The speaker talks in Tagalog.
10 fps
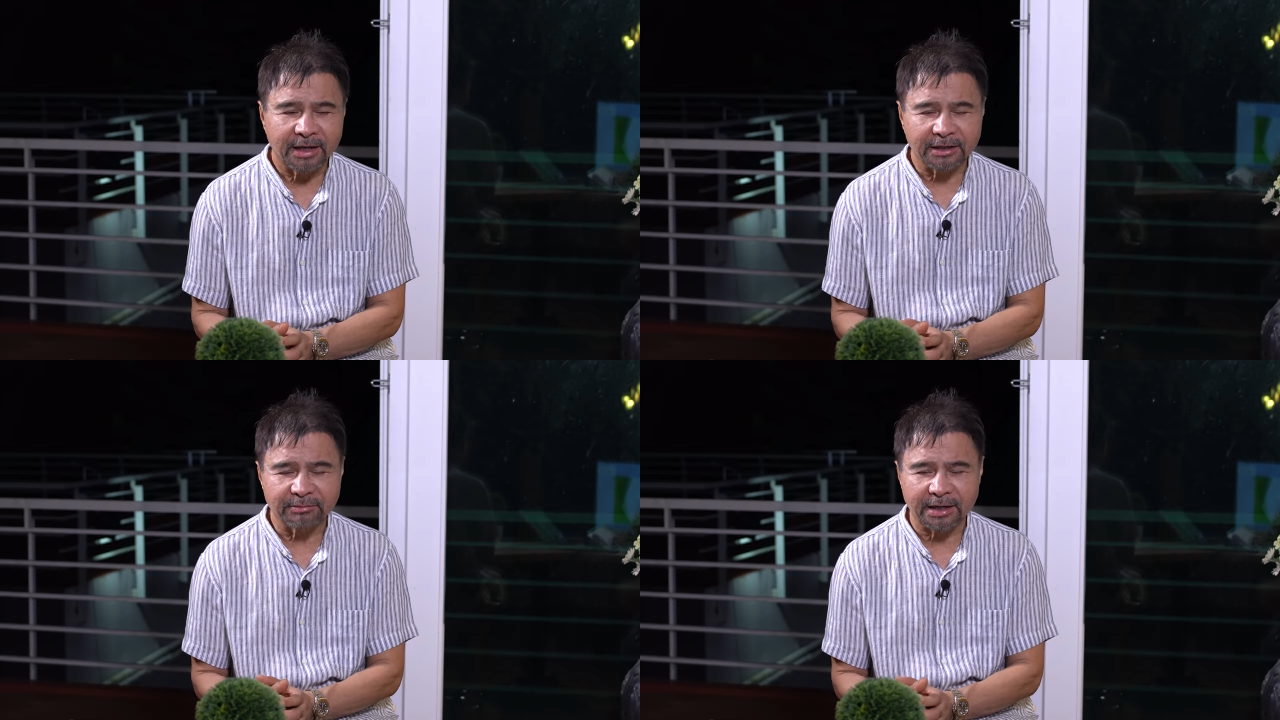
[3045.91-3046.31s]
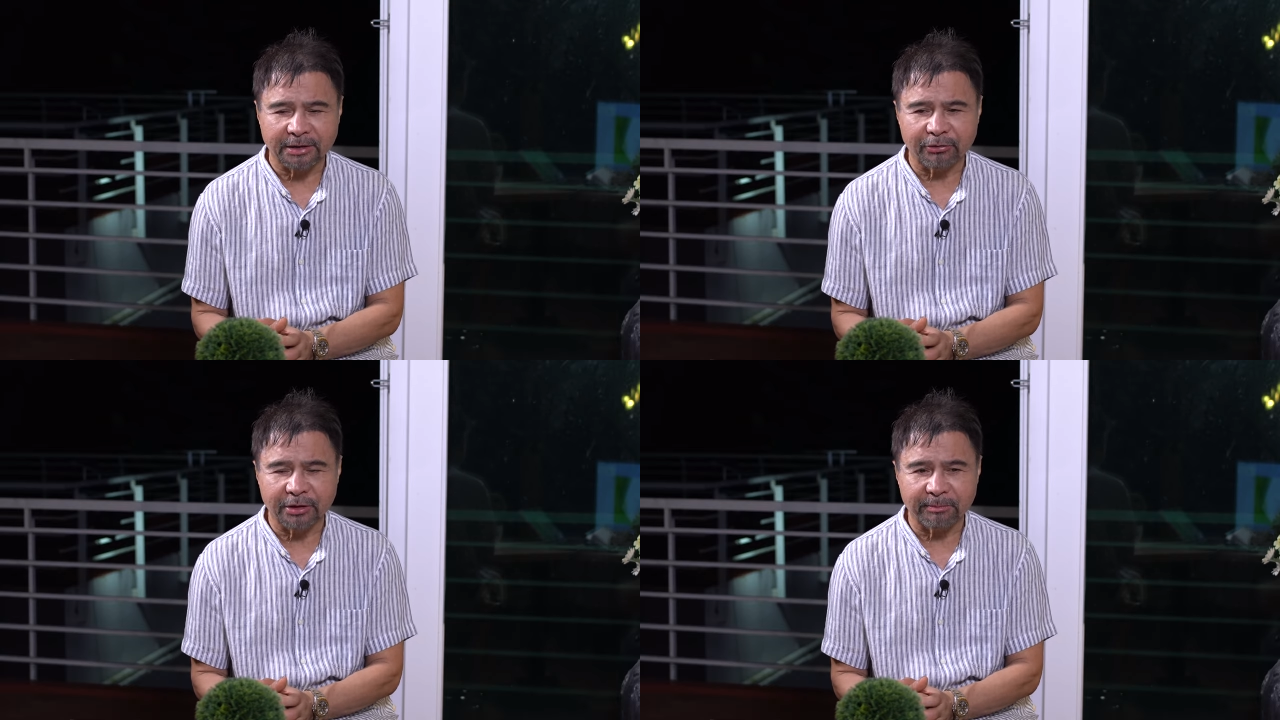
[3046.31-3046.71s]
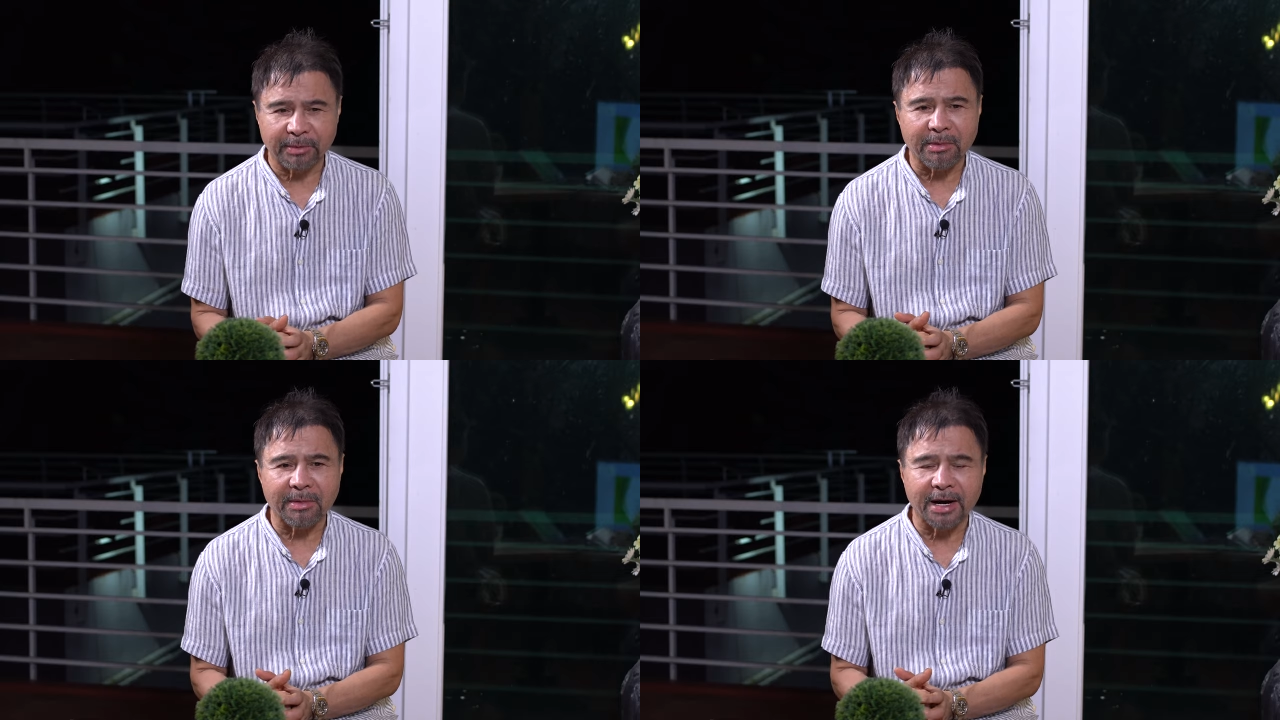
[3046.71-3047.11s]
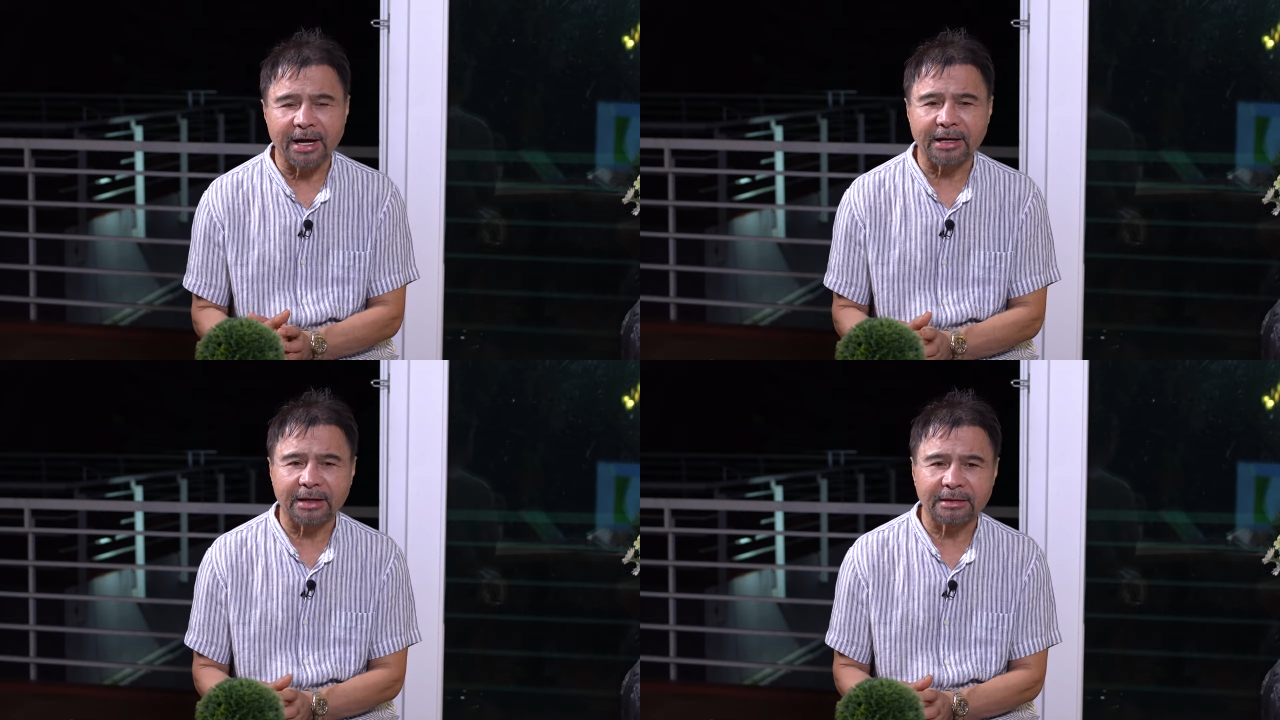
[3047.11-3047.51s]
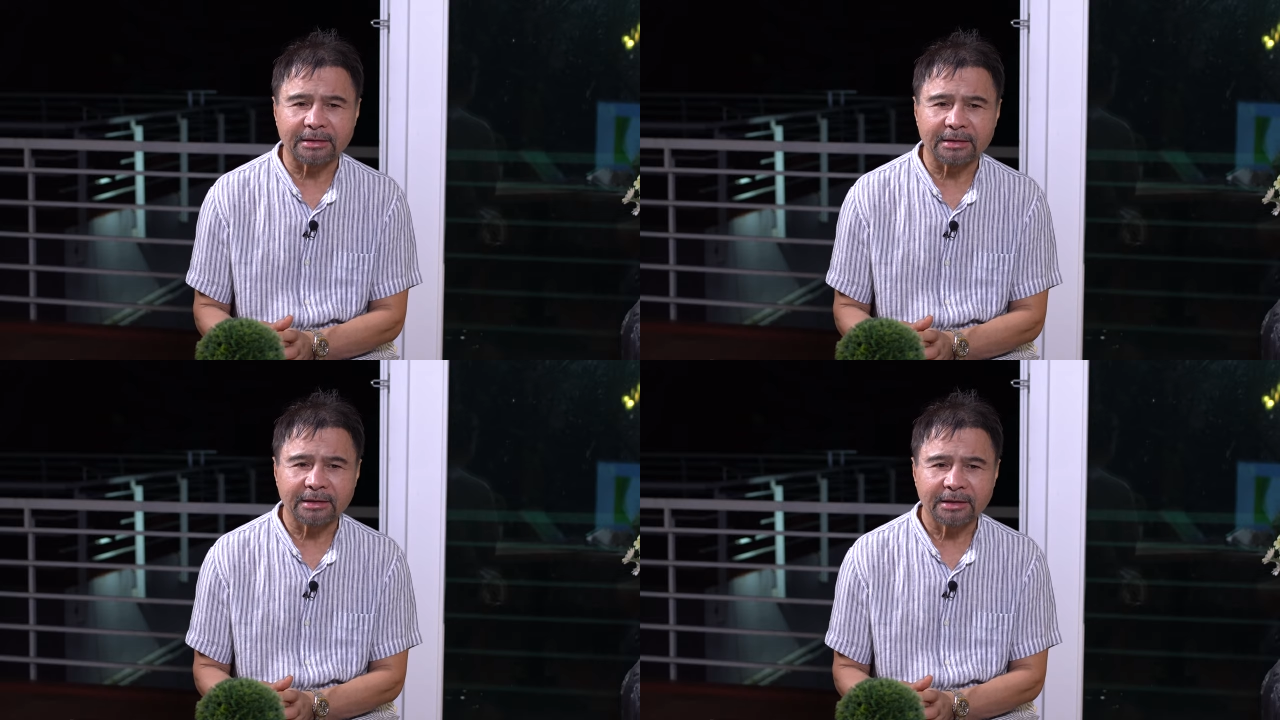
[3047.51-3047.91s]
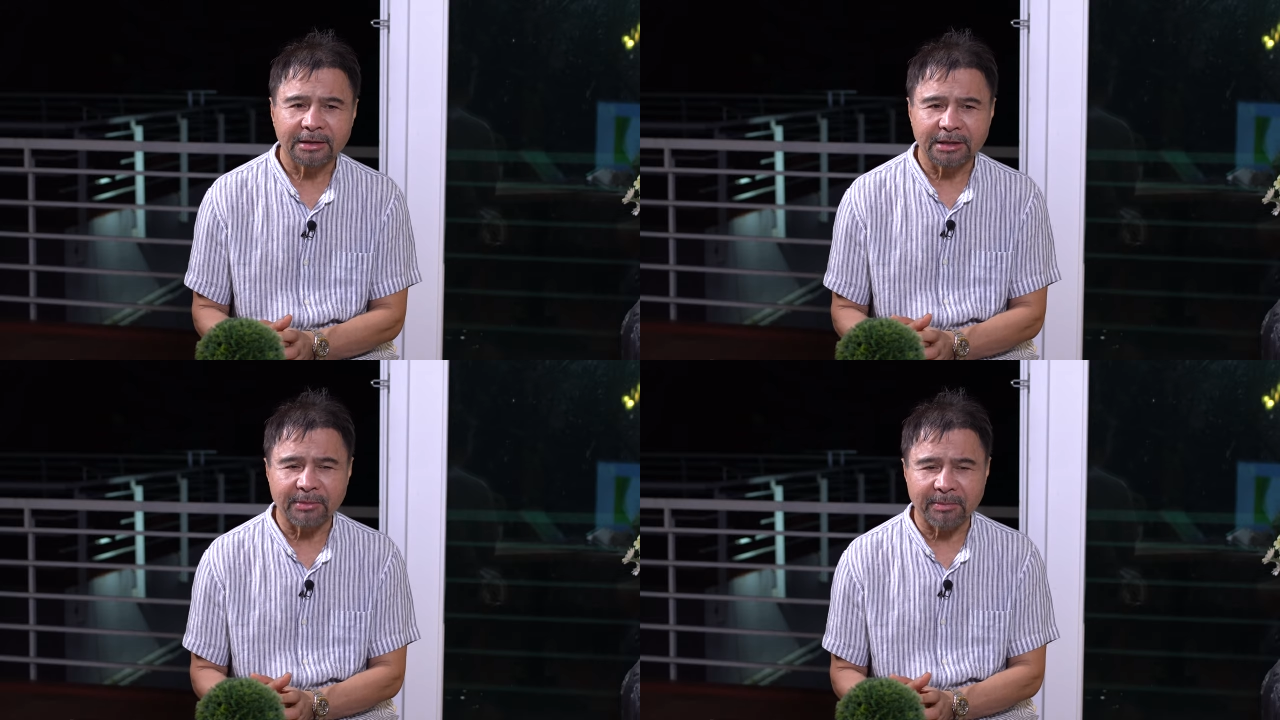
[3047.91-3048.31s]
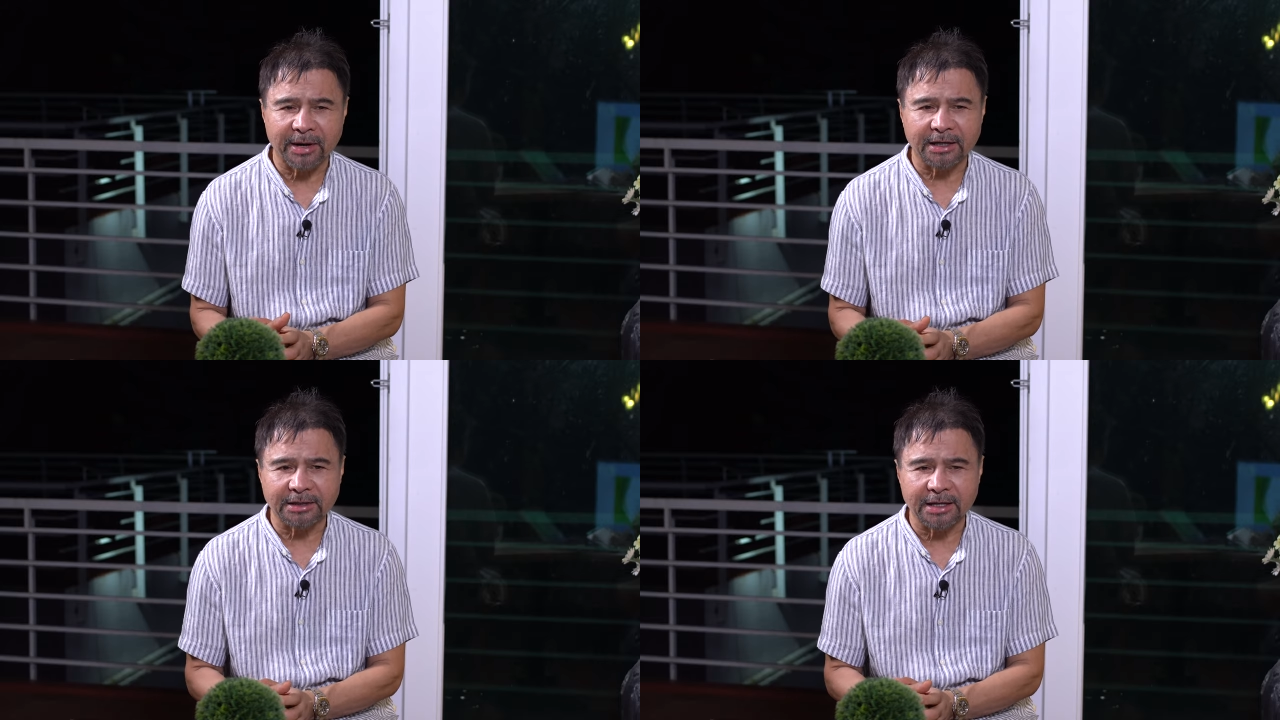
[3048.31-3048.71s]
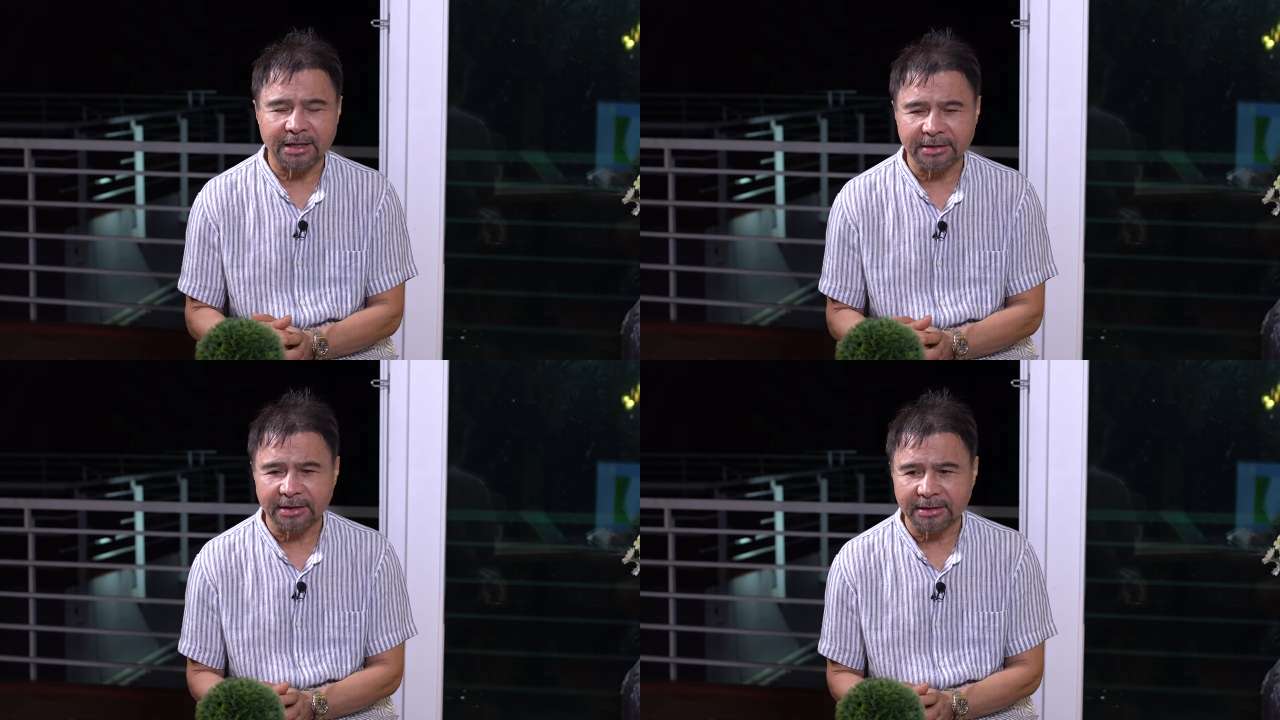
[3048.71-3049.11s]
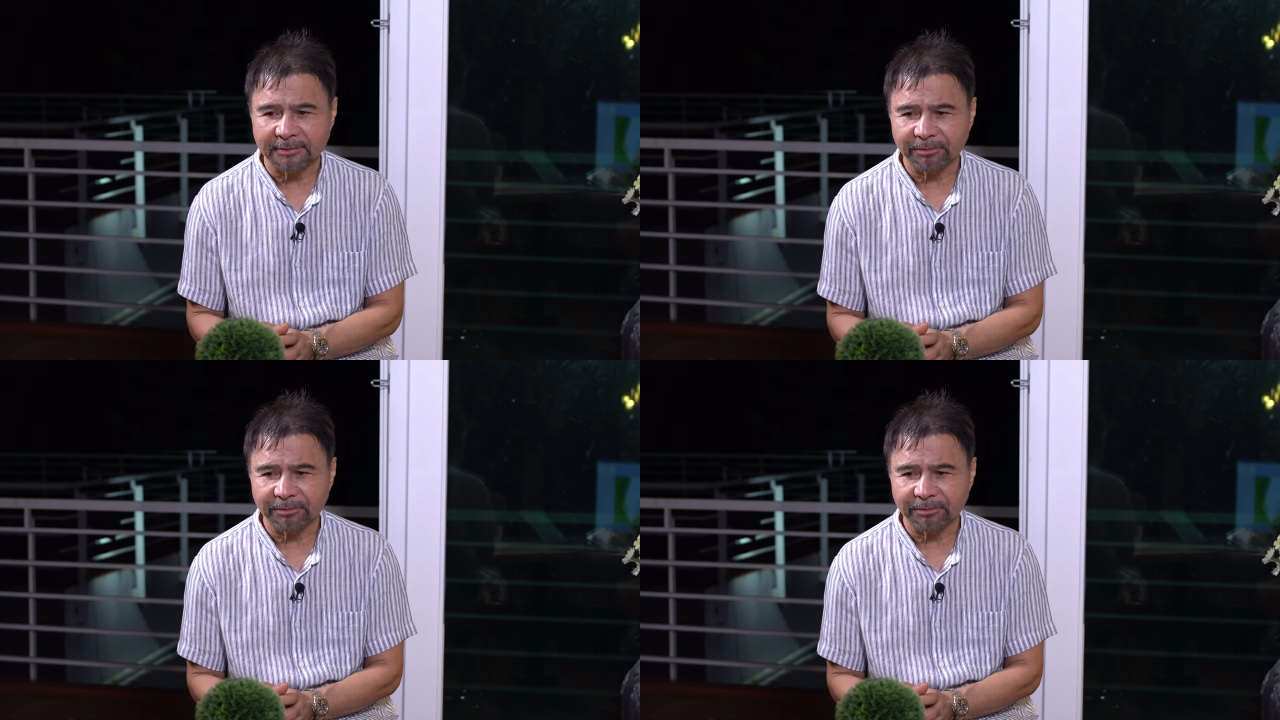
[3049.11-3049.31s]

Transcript: at magkaroon ng pagmamahalan na may pakita natin